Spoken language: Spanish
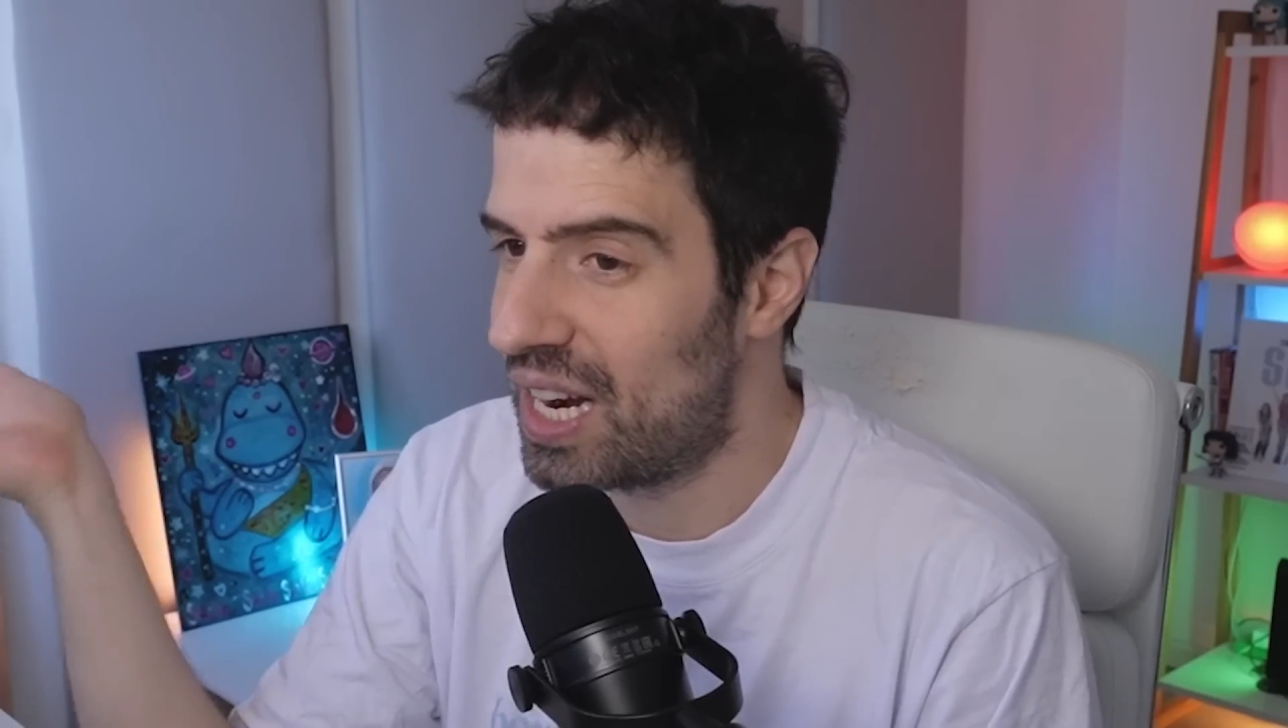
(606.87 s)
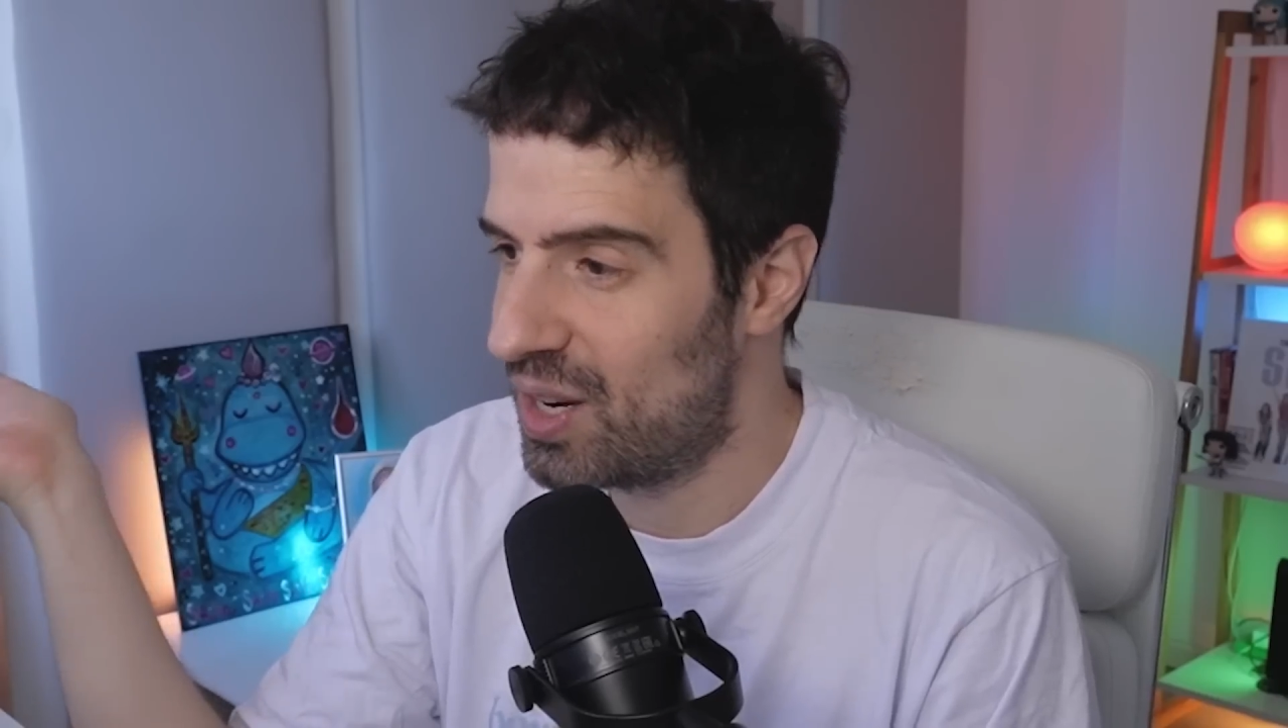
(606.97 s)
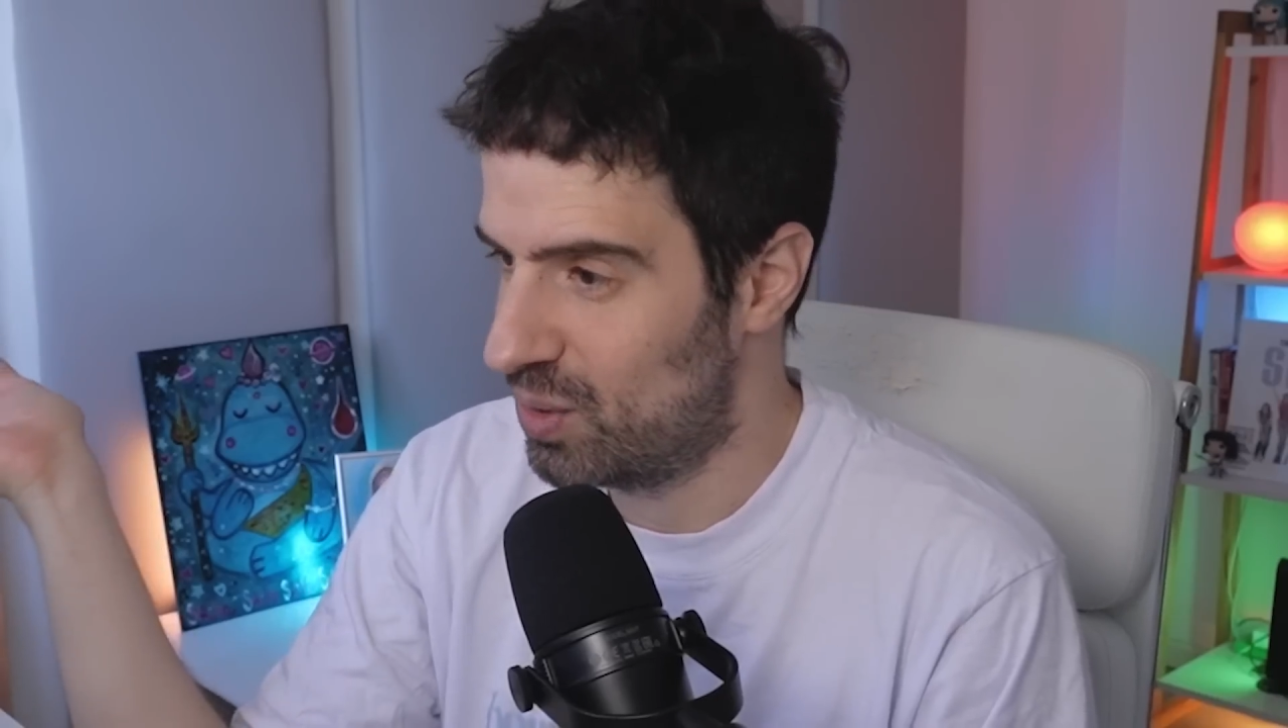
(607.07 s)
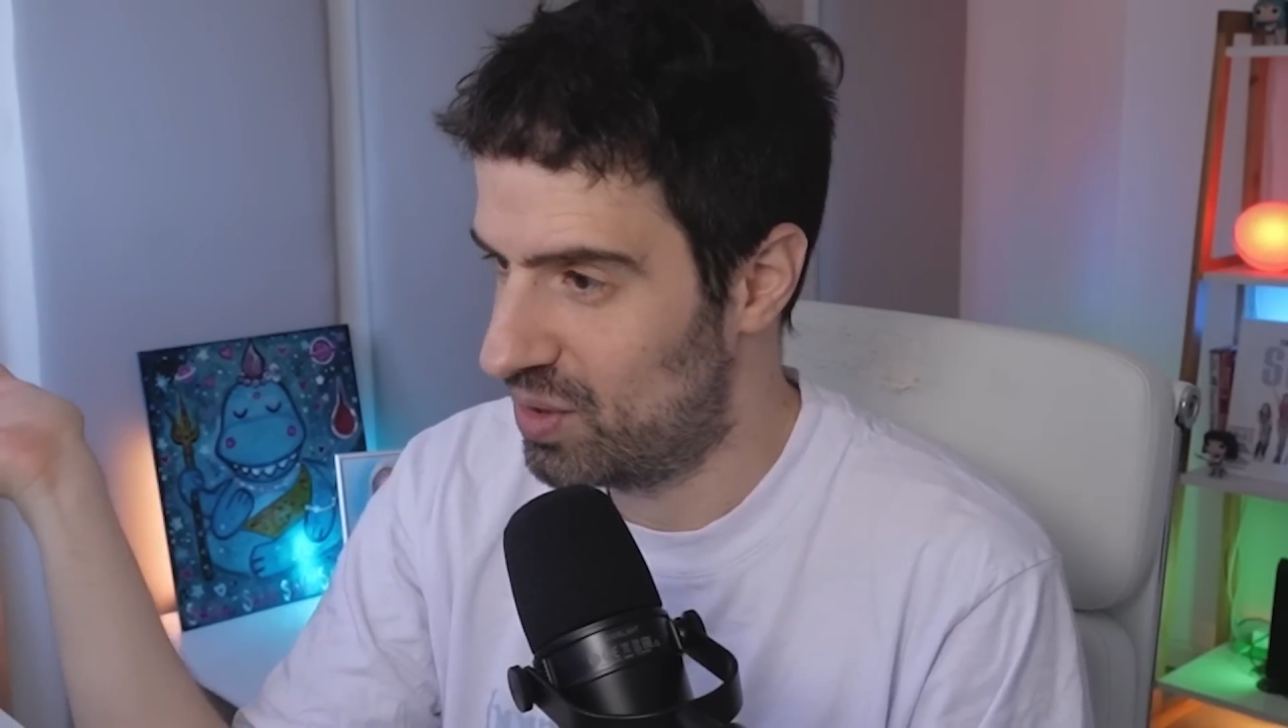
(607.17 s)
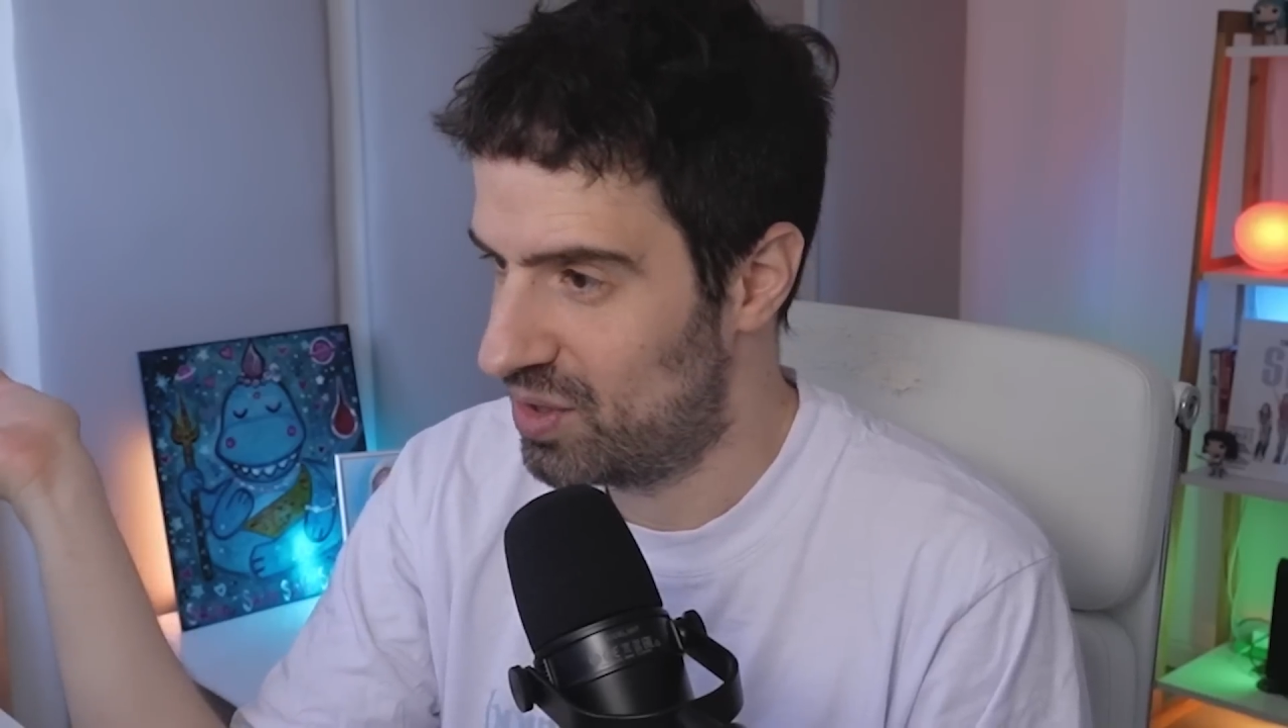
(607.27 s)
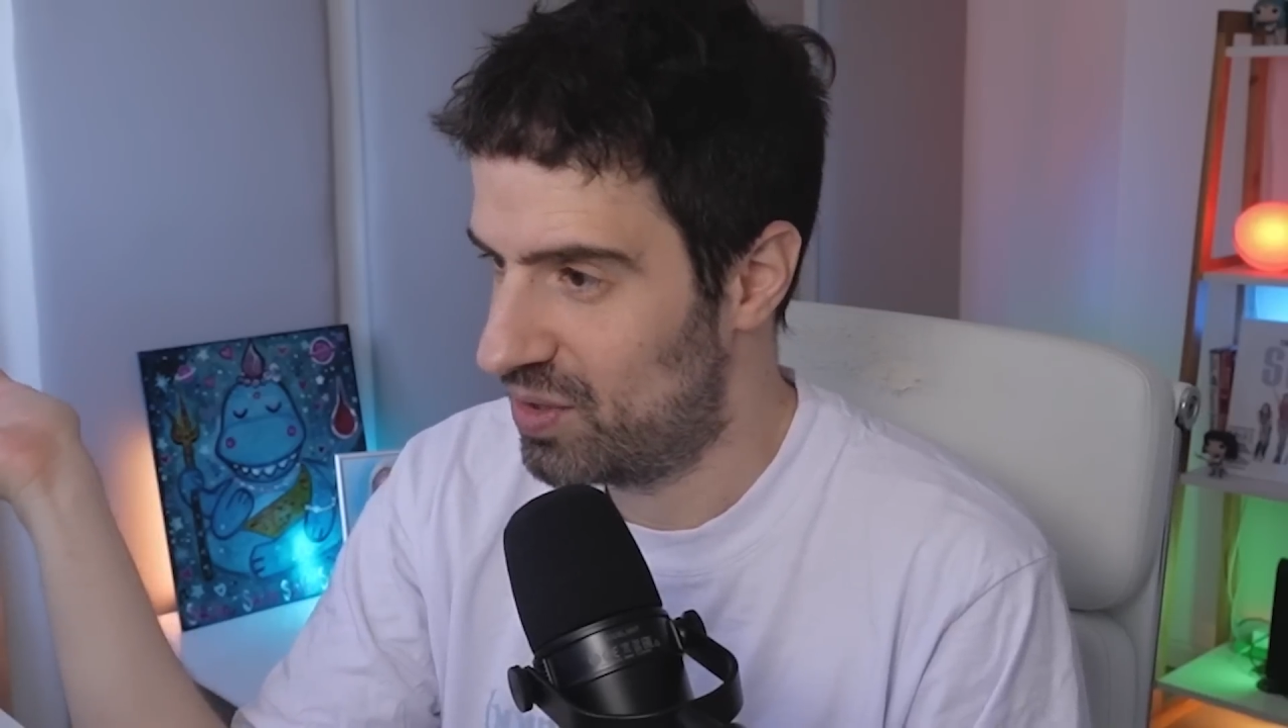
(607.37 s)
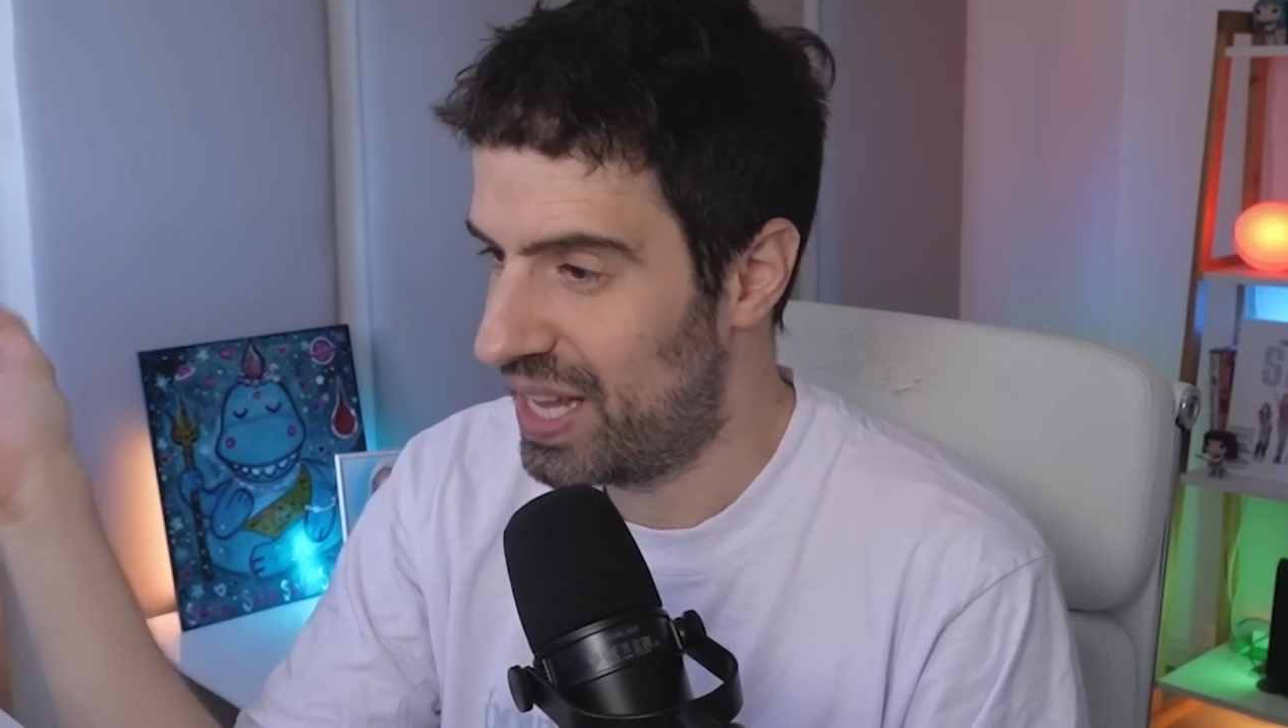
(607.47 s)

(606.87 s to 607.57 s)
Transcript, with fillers: la luz.